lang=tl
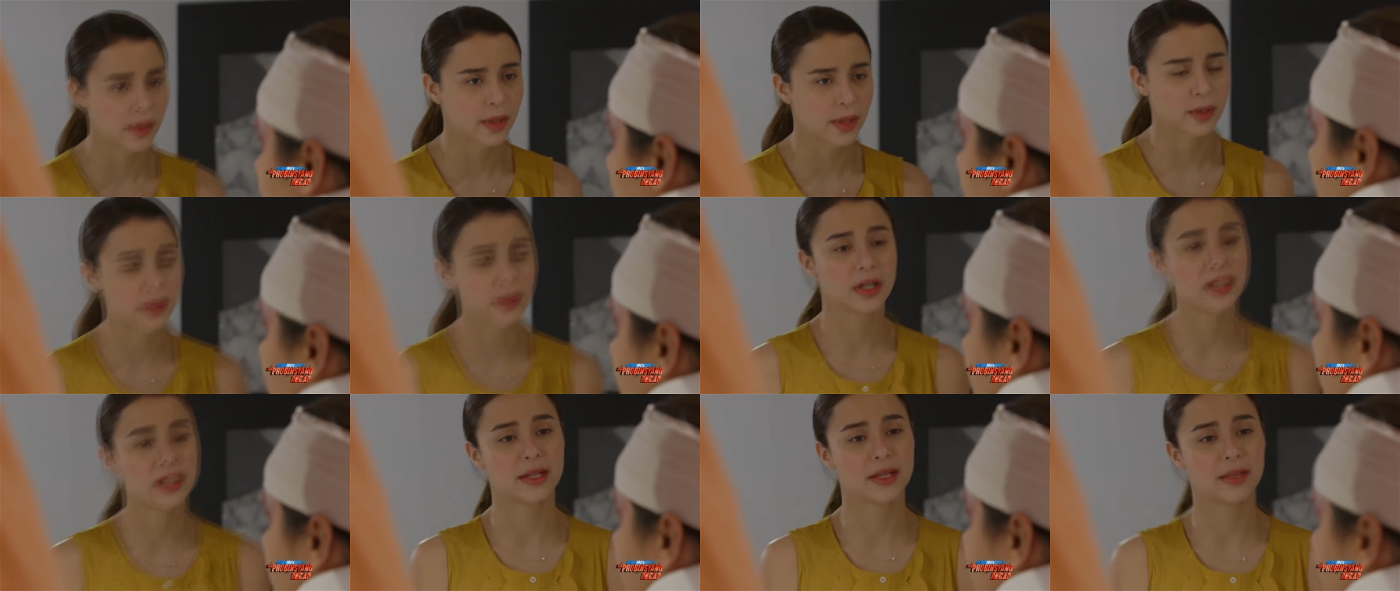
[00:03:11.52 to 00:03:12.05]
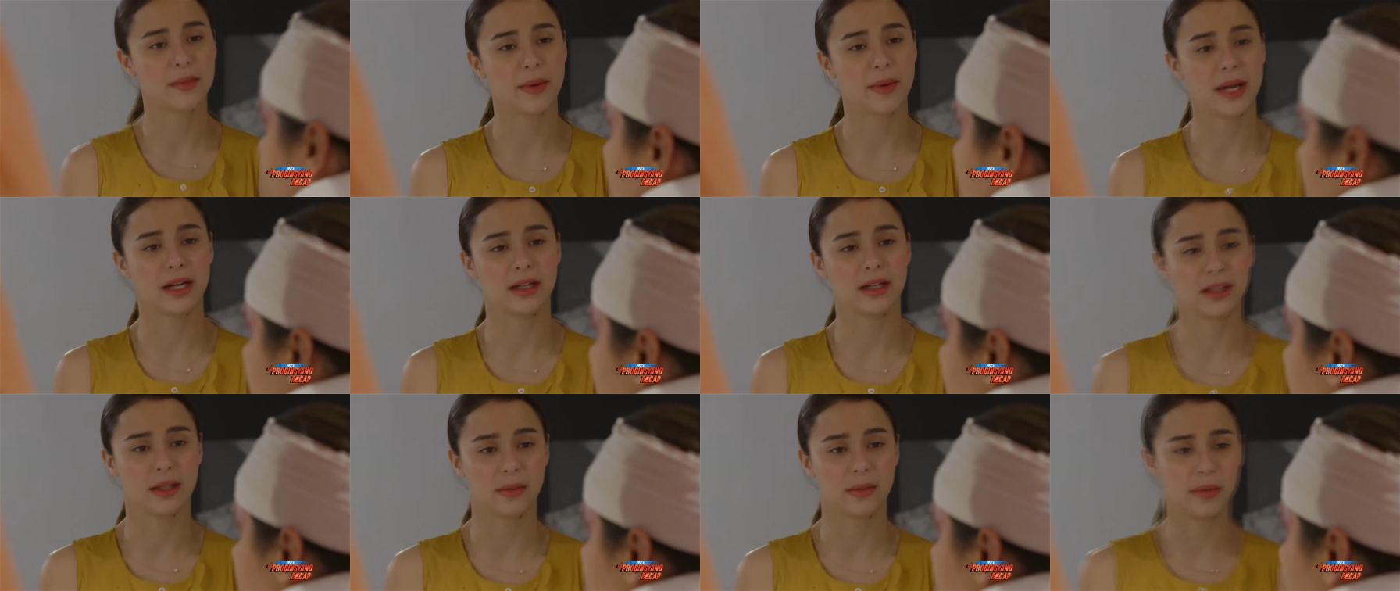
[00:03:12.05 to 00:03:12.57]
Ako kasi
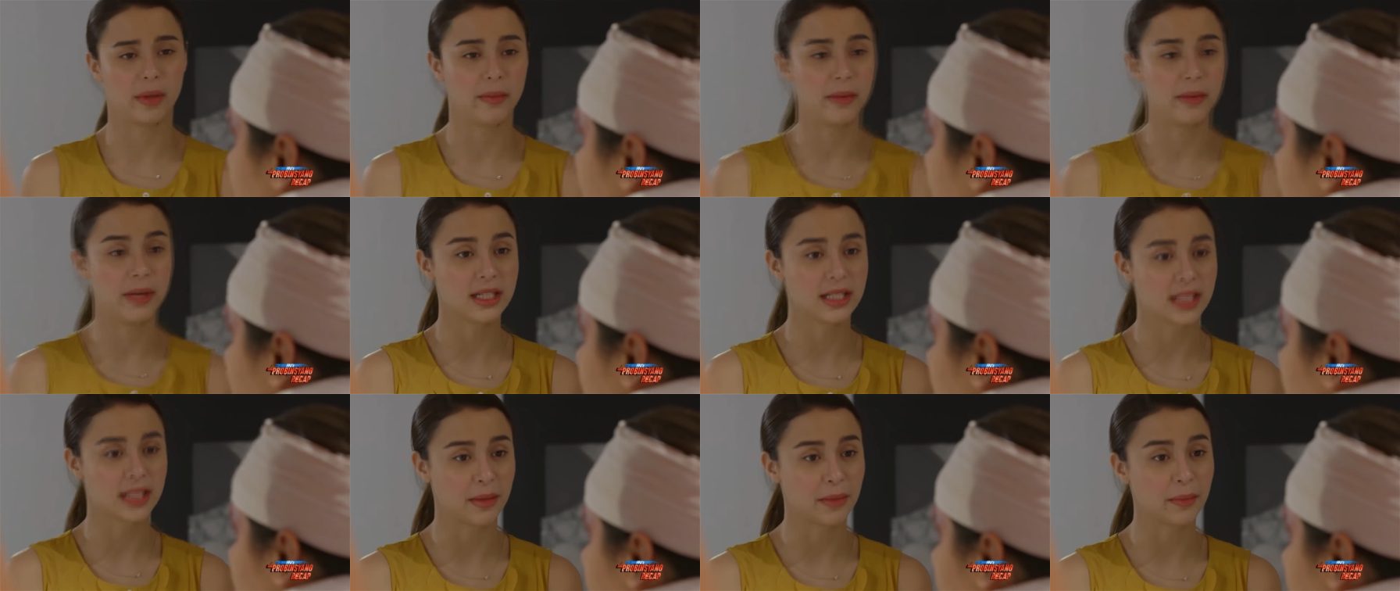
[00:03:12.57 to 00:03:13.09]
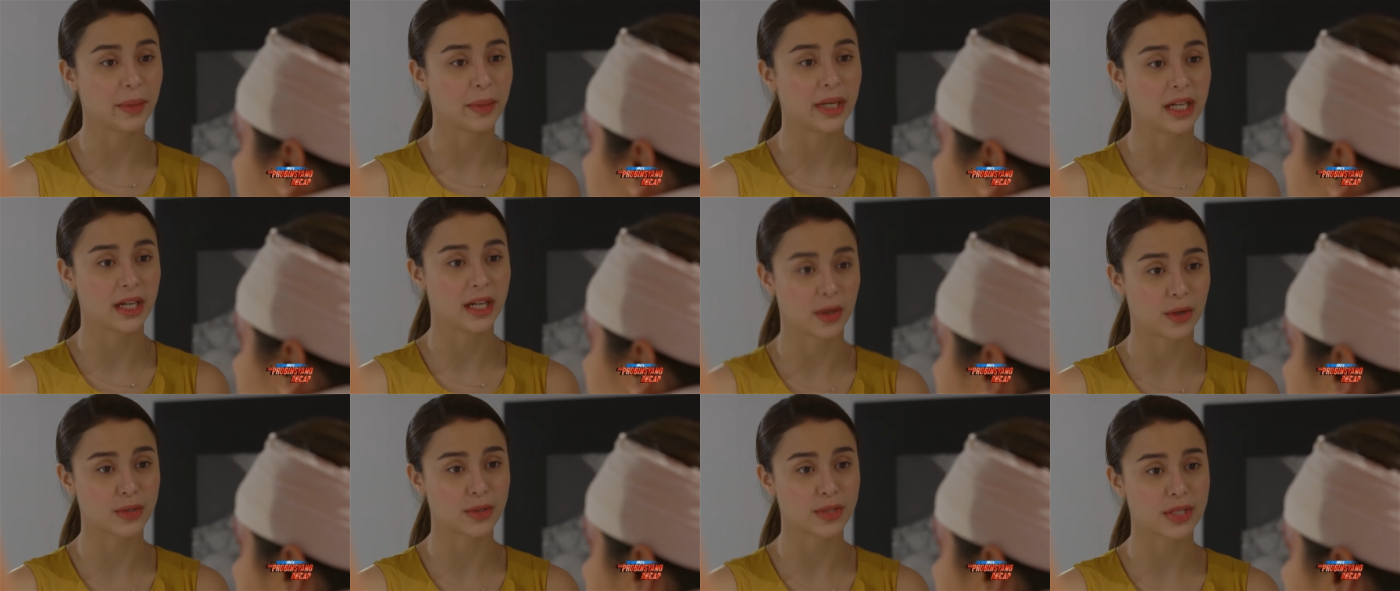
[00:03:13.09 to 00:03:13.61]
parang nabibilisan pa
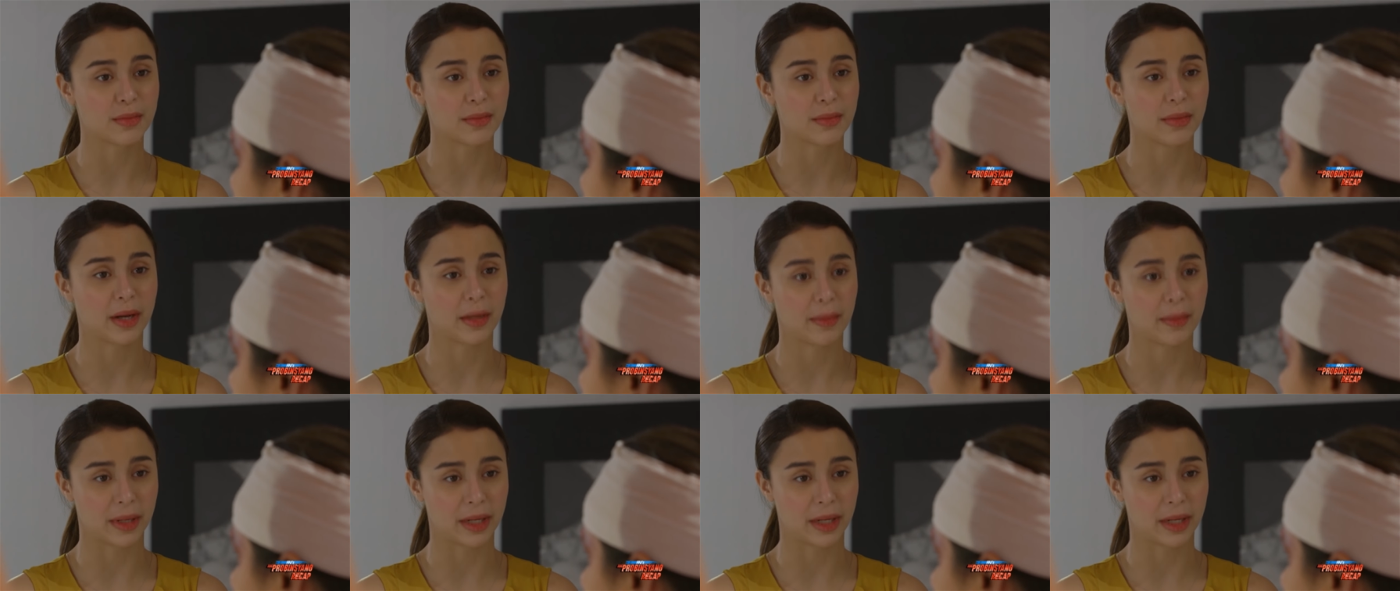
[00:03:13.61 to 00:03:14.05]
rin ako sa mga